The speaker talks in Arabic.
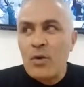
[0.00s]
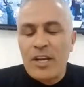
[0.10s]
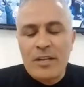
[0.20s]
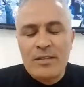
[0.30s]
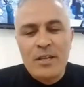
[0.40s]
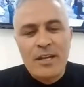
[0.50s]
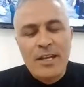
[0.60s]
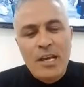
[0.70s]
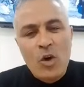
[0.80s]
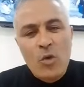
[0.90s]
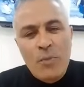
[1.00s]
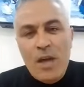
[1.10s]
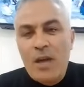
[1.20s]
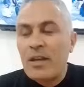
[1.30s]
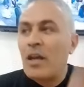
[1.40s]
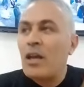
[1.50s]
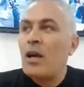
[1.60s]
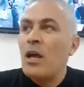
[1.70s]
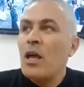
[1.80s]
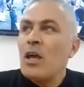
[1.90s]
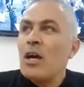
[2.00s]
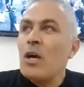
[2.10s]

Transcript: رقدنا قالوا باع قالوا